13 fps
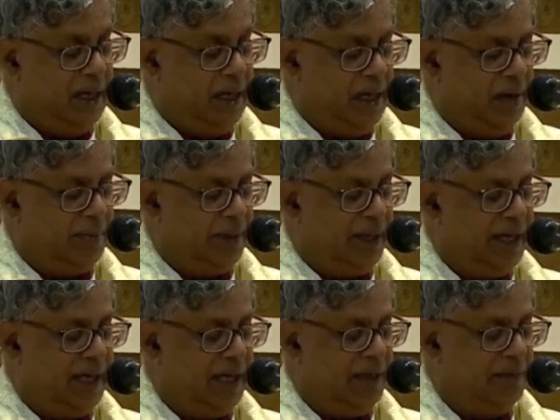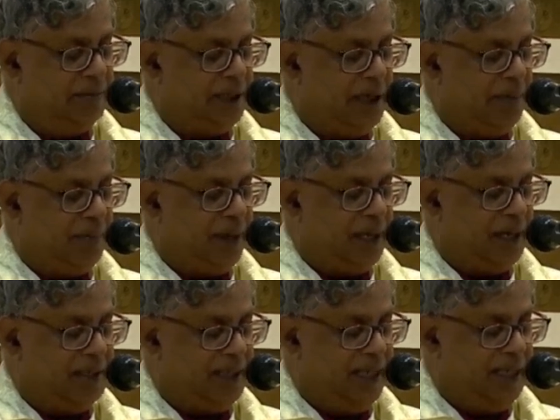எல்லா பணிகளையும்
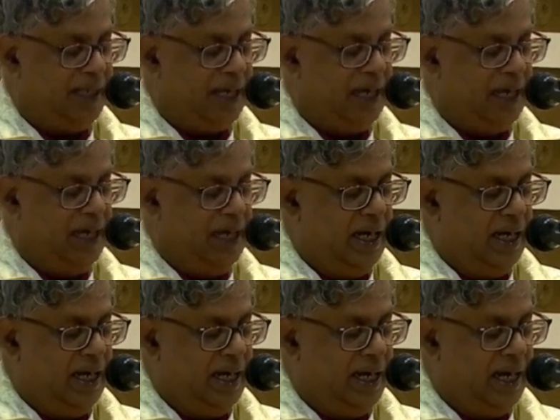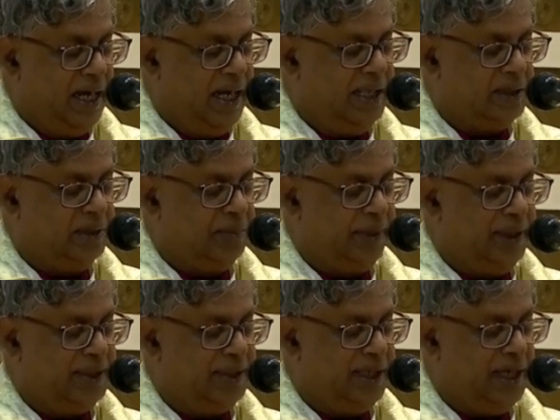சிறப்பாக செய்தார் என்னை அழைத்து
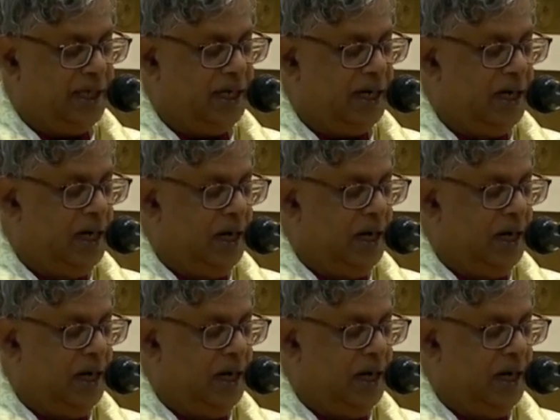பேசினார்